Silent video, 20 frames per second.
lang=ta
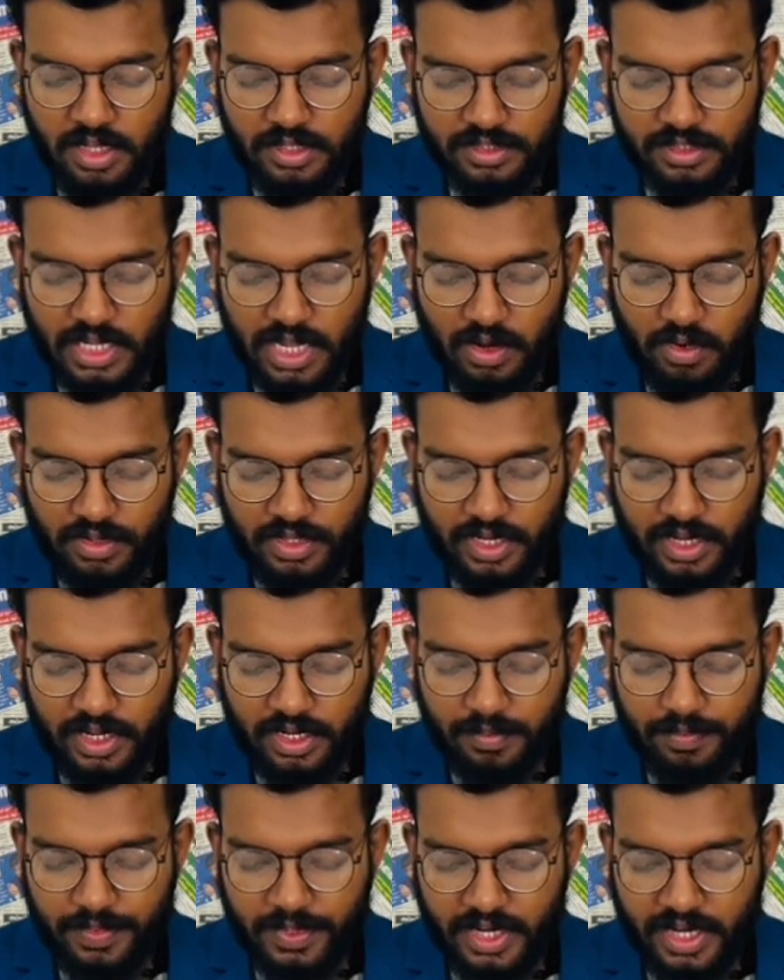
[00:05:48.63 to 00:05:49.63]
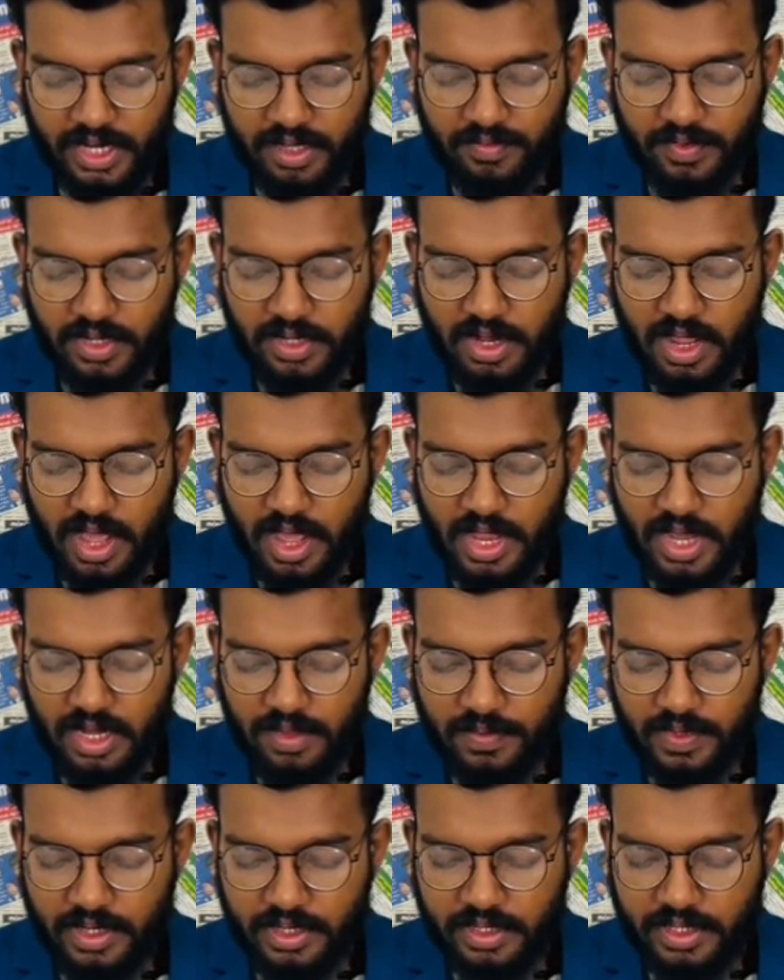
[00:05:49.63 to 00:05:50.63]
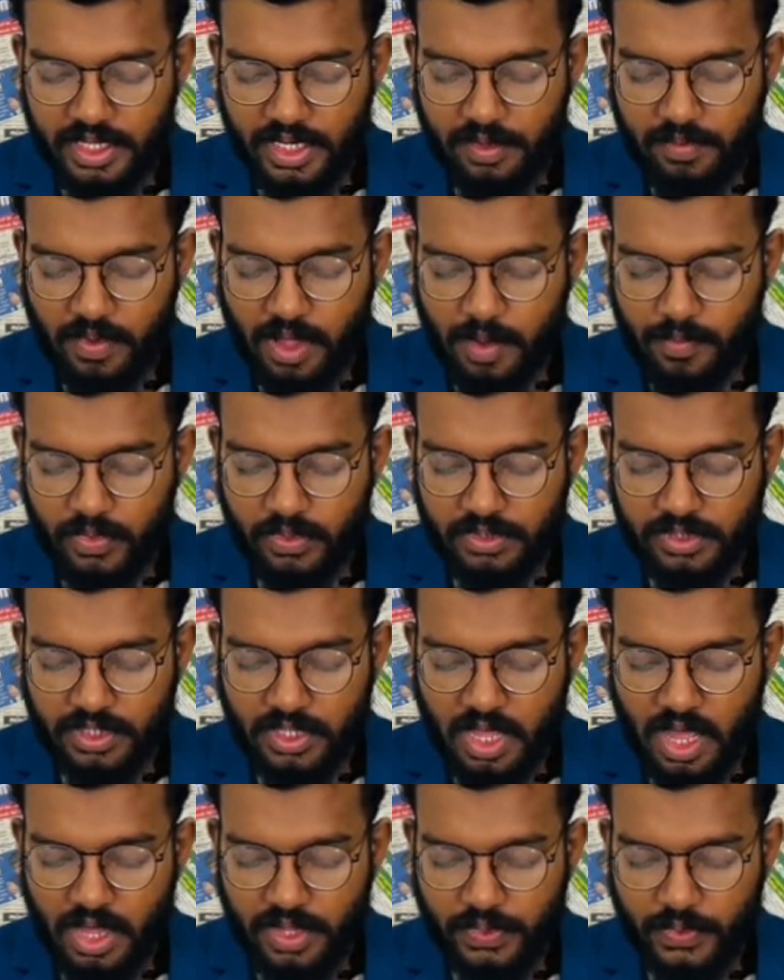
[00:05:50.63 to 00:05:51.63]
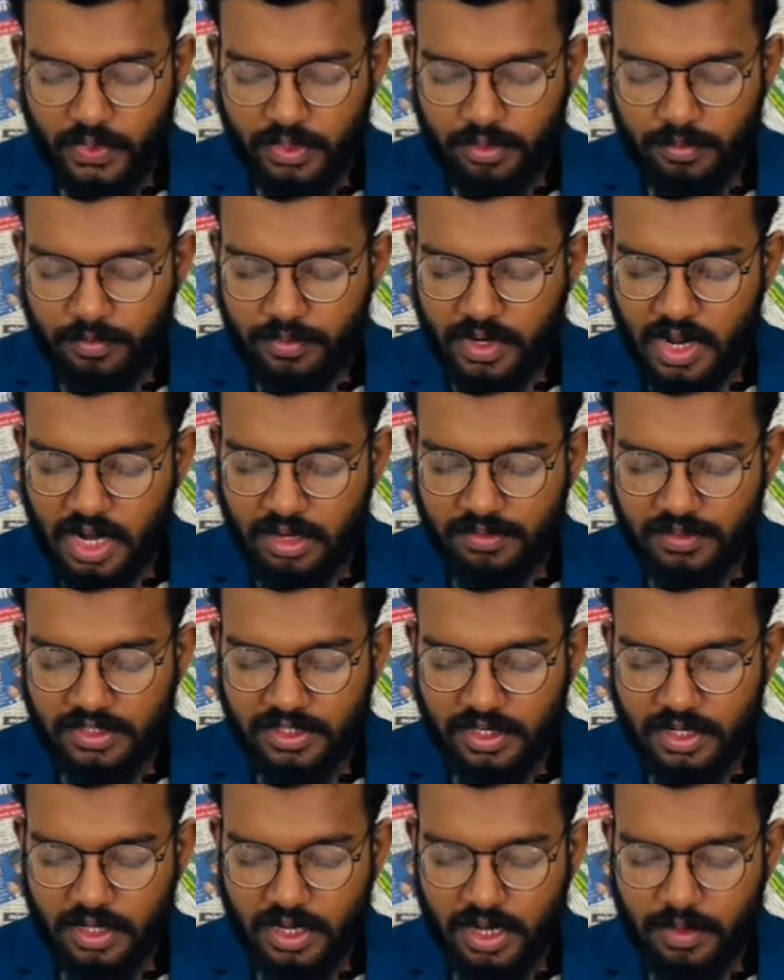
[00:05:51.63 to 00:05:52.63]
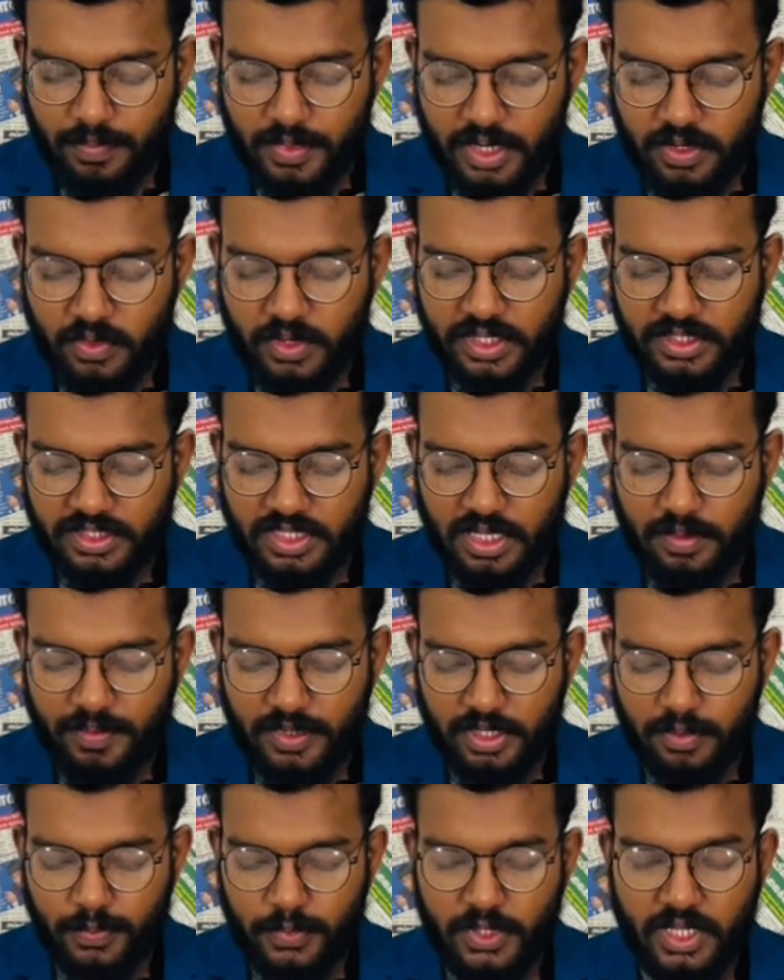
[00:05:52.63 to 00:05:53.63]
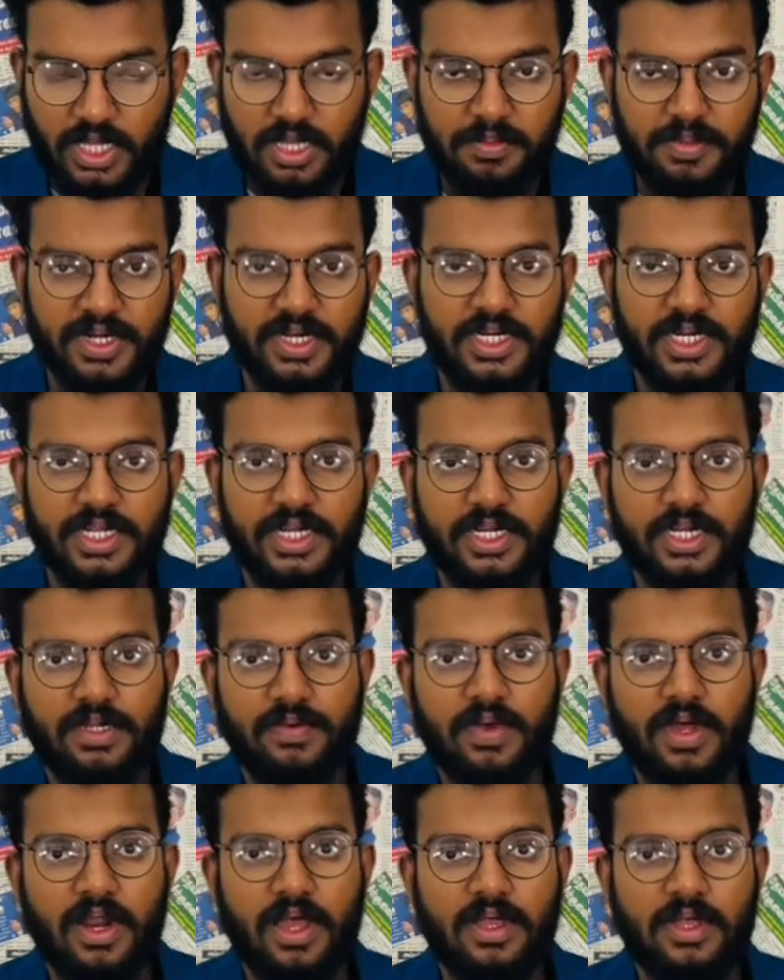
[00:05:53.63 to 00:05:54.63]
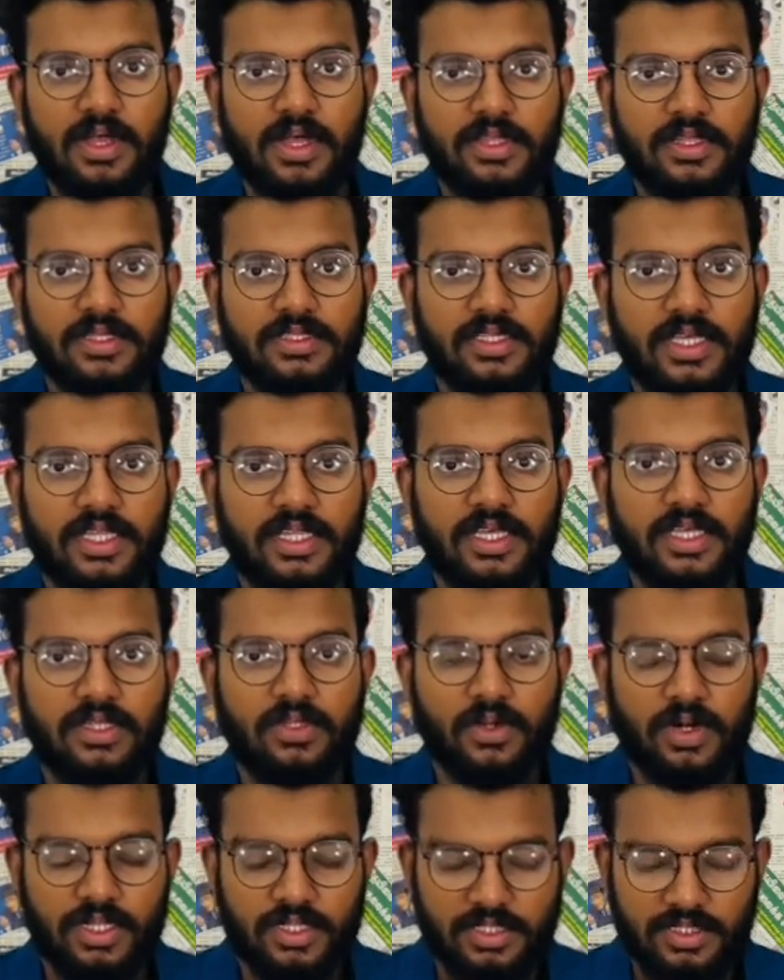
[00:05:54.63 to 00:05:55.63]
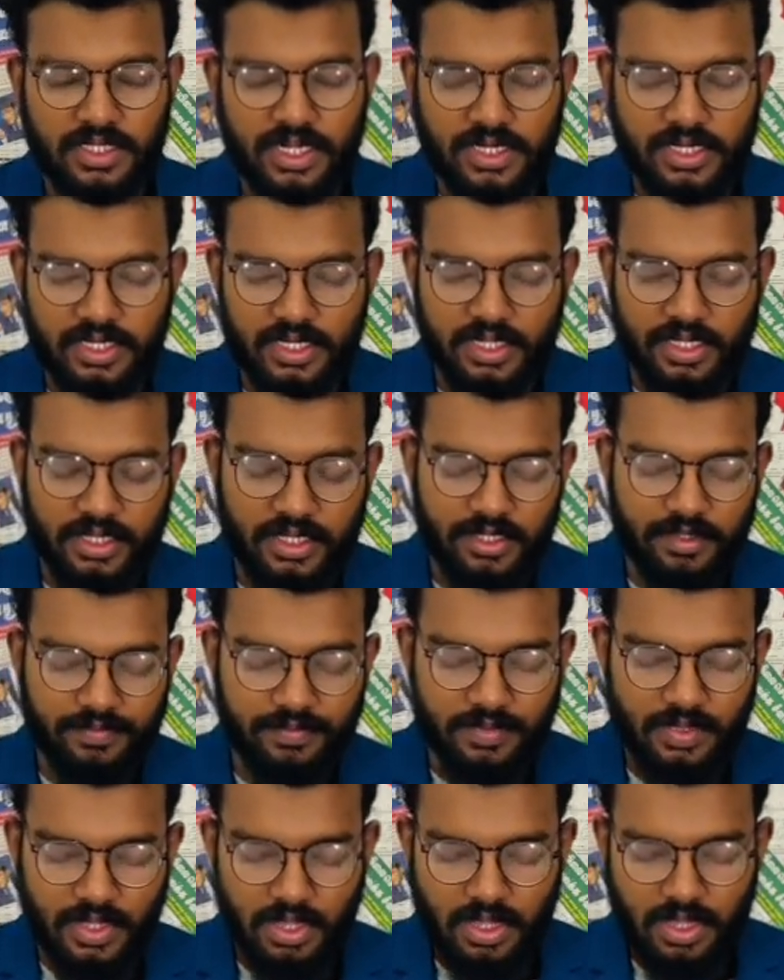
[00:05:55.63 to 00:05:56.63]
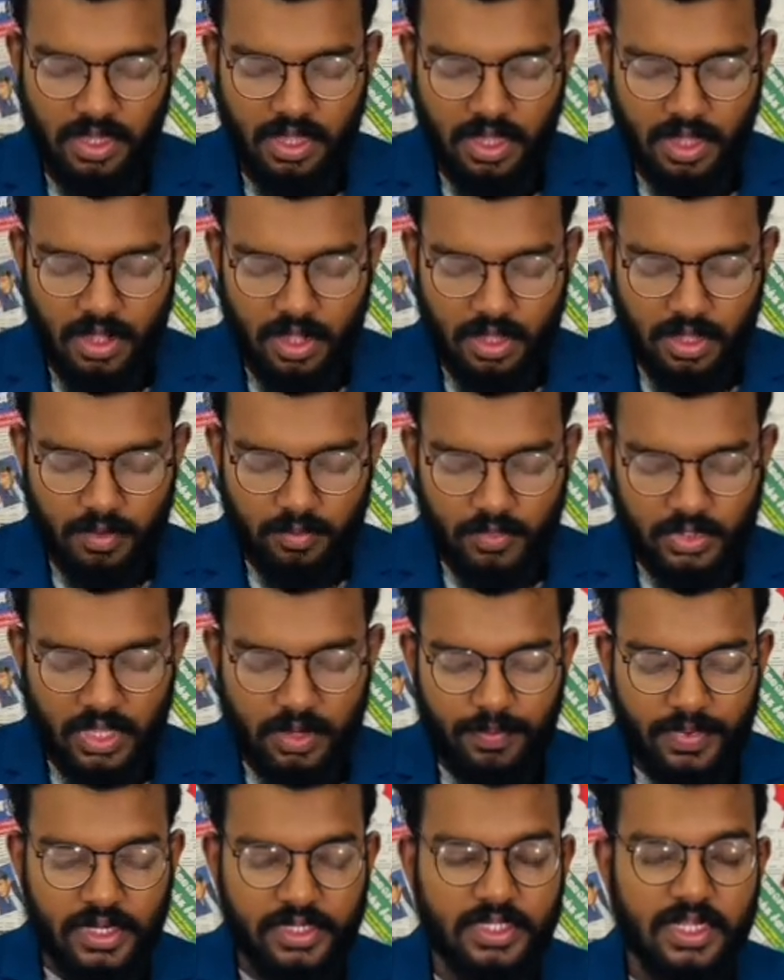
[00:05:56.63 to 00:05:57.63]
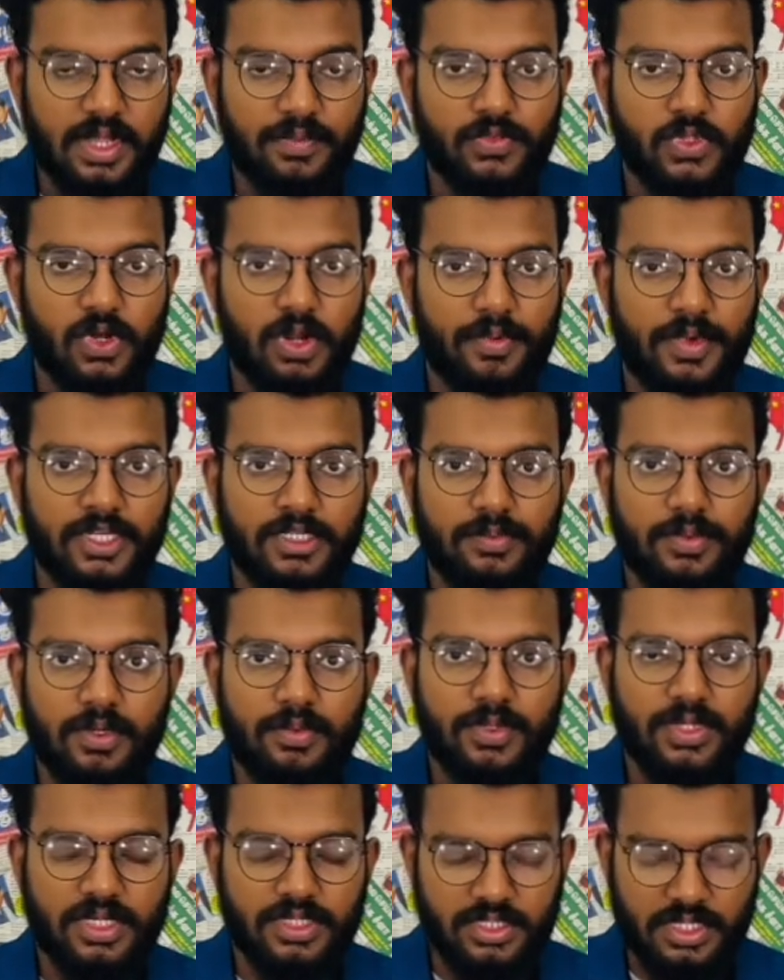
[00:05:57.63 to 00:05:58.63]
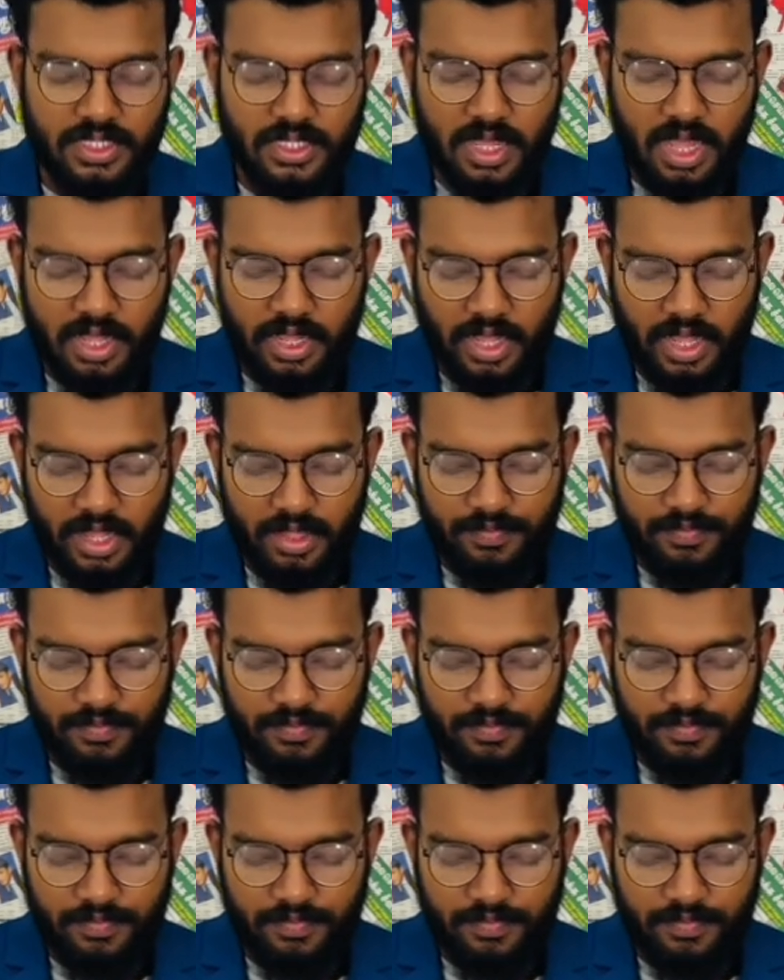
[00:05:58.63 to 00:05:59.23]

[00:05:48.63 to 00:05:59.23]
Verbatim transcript: சகோதரர் பிரணவன் அயலவர் கிருபாமூர்த்தி ஆகியோரும் இராணுவத்தினரால் படுகொலை செய்யப்பட்டு புதைக்கப்பட்டனர் என்றவாறாக அந்த செய்தி தொடர்ந்து செல்கின்றது முதற் பக்கத்தில் அமைந்துள்ள மற்றும் ஒரு முக்கிய செய்தியாக